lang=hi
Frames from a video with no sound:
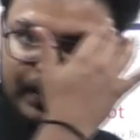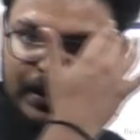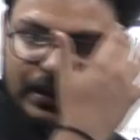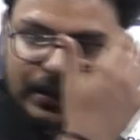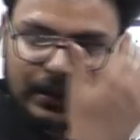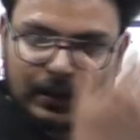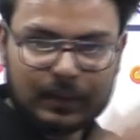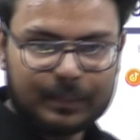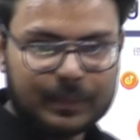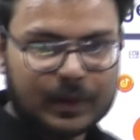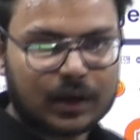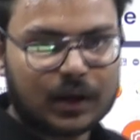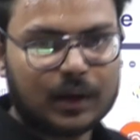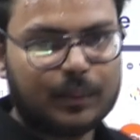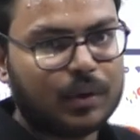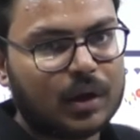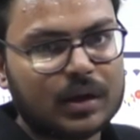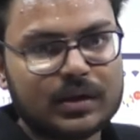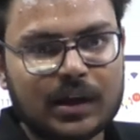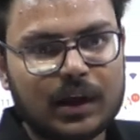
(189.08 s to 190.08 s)
अपडेट करना
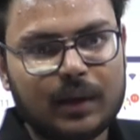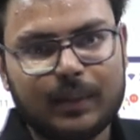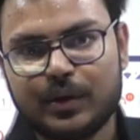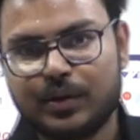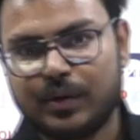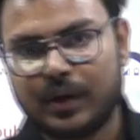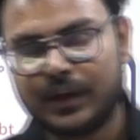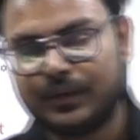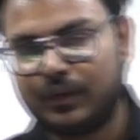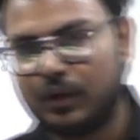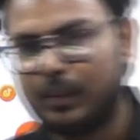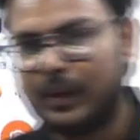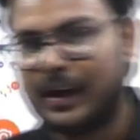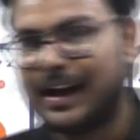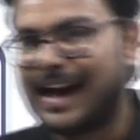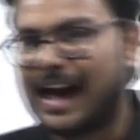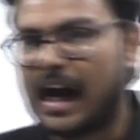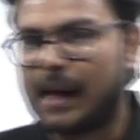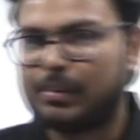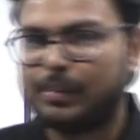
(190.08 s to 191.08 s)
पड़ेगा बहुत सारे बच्चों के फ़ोन में
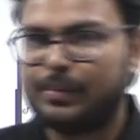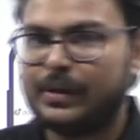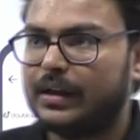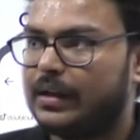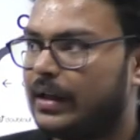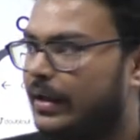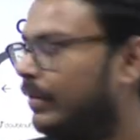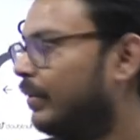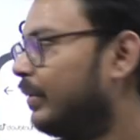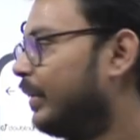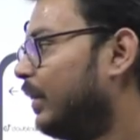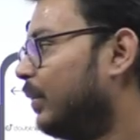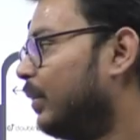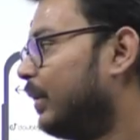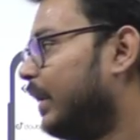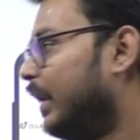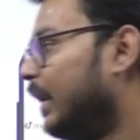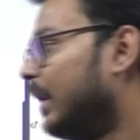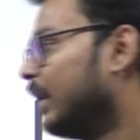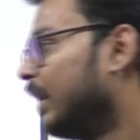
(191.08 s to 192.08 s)
ना ऐप अपडेट नहीं होती
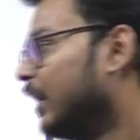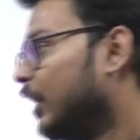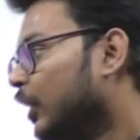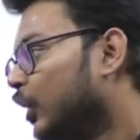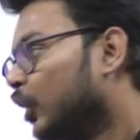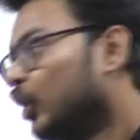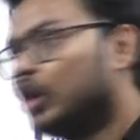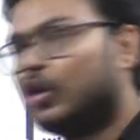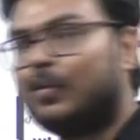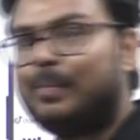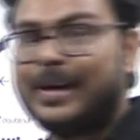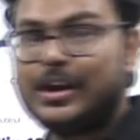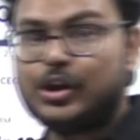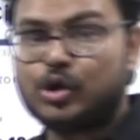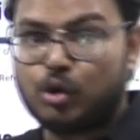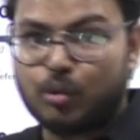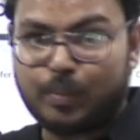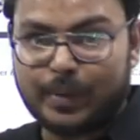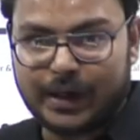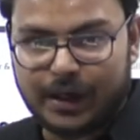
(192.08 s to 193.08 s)
होती है तो
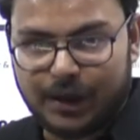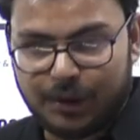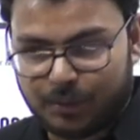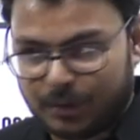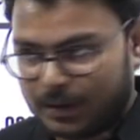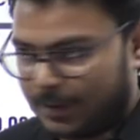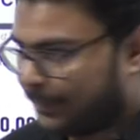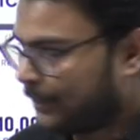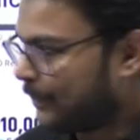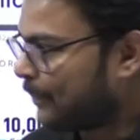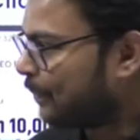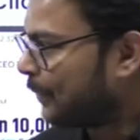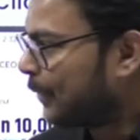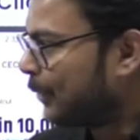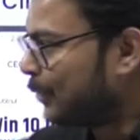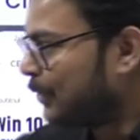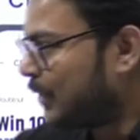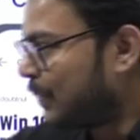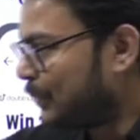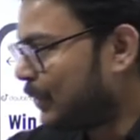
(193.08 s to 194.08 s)
पेज ओपन नहीं होगा
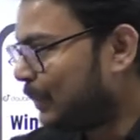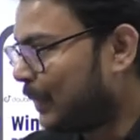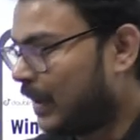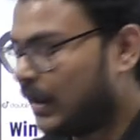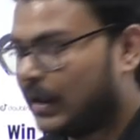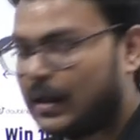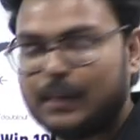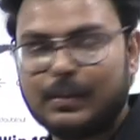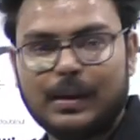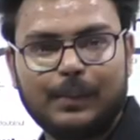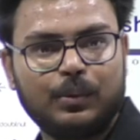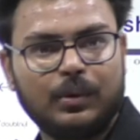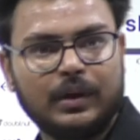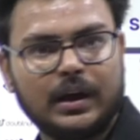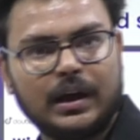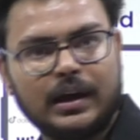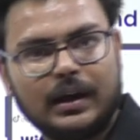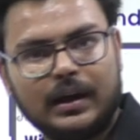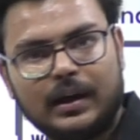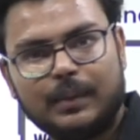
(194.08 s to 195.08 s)
तो सबसे पहला काम आपको
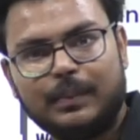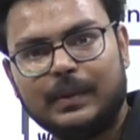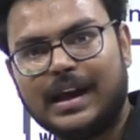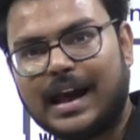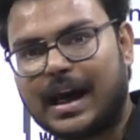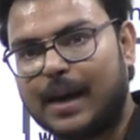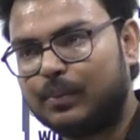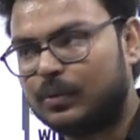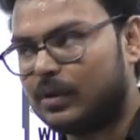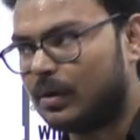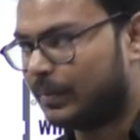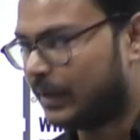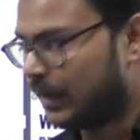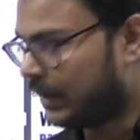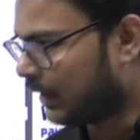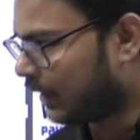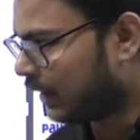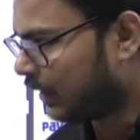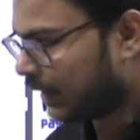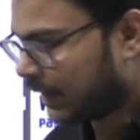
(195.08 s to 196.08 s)
क्या करना है अपनी ऐप को
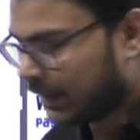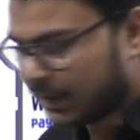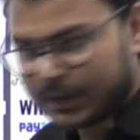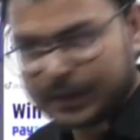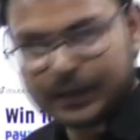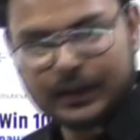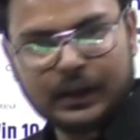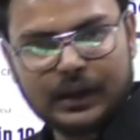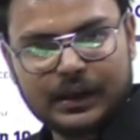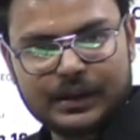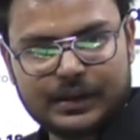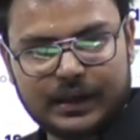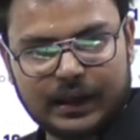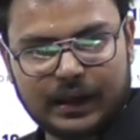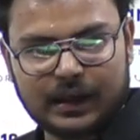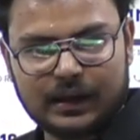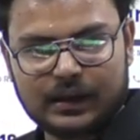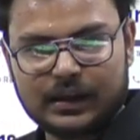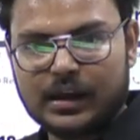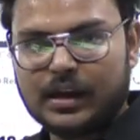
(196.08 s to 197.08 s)
अपडेट करना है
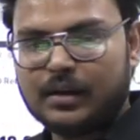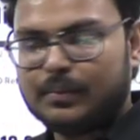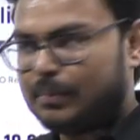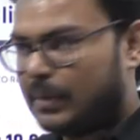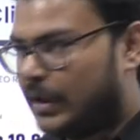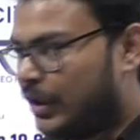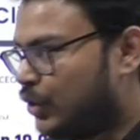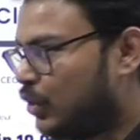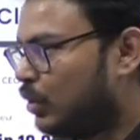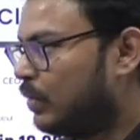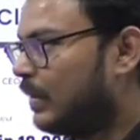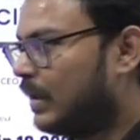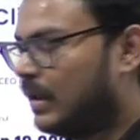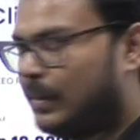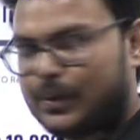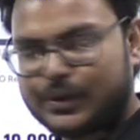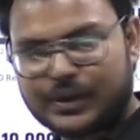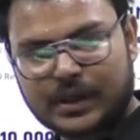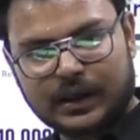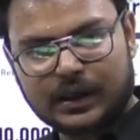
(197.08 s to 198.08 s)
ठीक है प्ले स्टोर
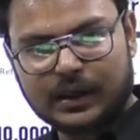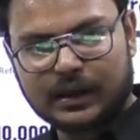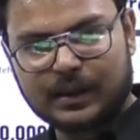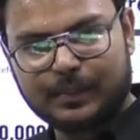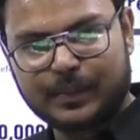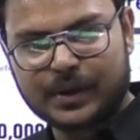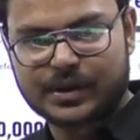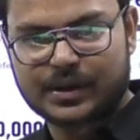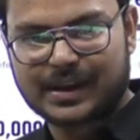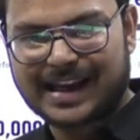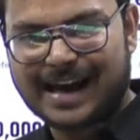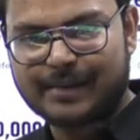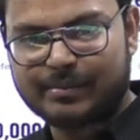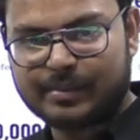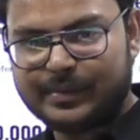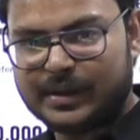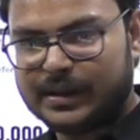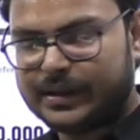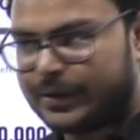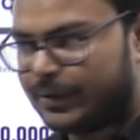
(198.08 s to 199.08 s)
वगैरह पर जाकर के मस्त ऐप
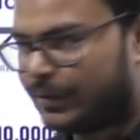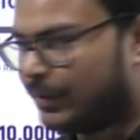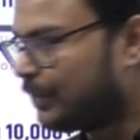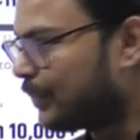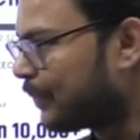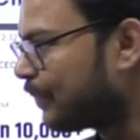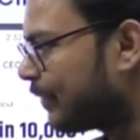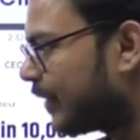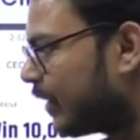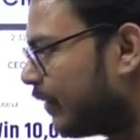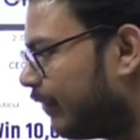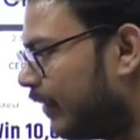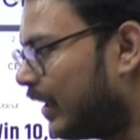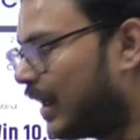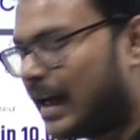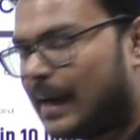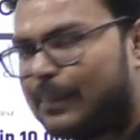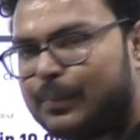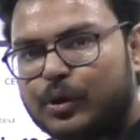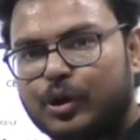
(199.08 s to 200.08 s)
अपडेट करो
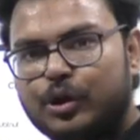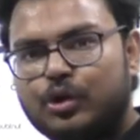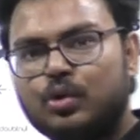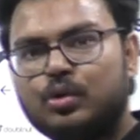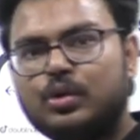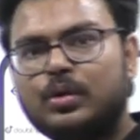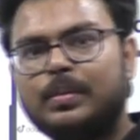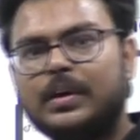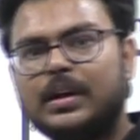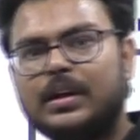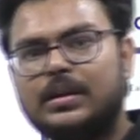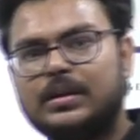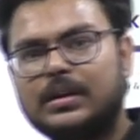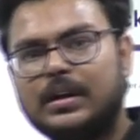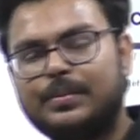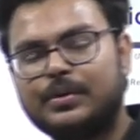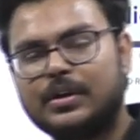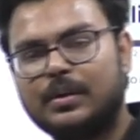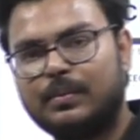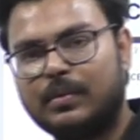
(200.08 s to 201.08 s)
फिर आपको यूट्यूब के
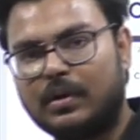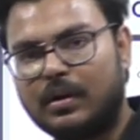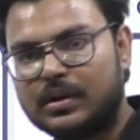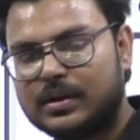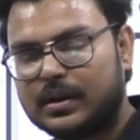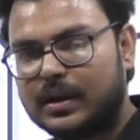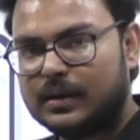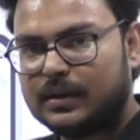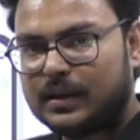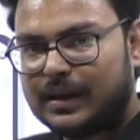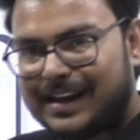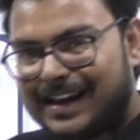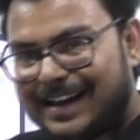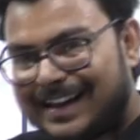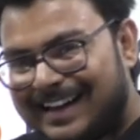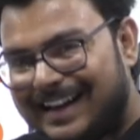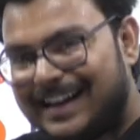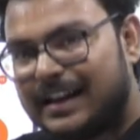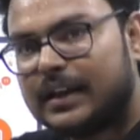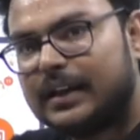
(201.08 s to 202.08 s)
डिस्क्रिप्शन बॉक्स के अंदर
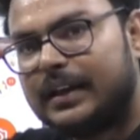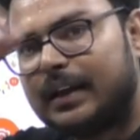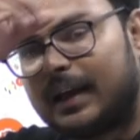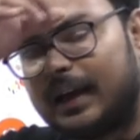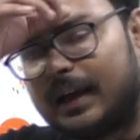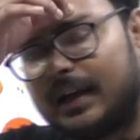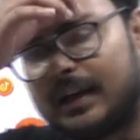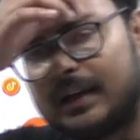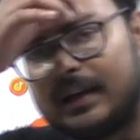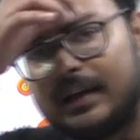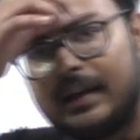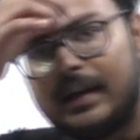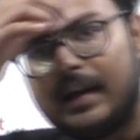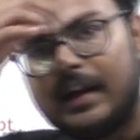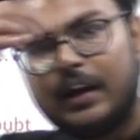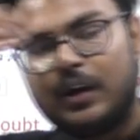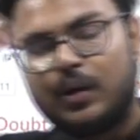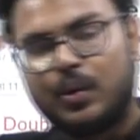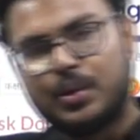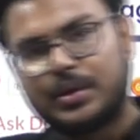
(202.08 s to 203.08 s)
एक लिंक दिखेगा
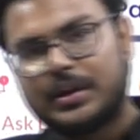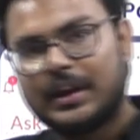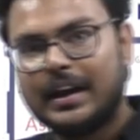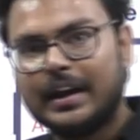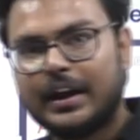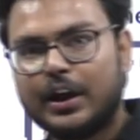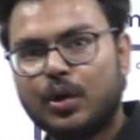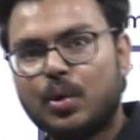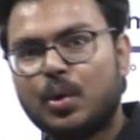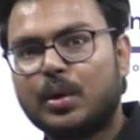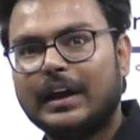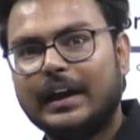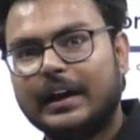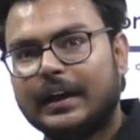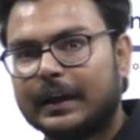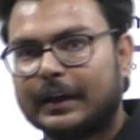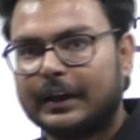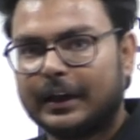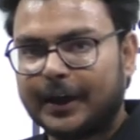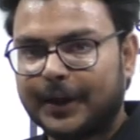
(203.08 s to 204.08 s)
उस लिंक को
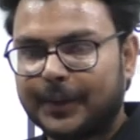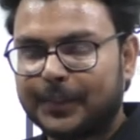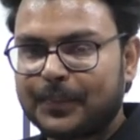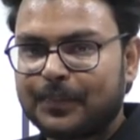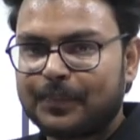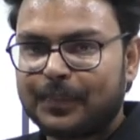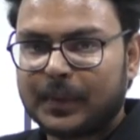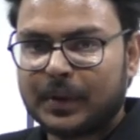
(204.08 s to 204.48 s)
क्लिक करना है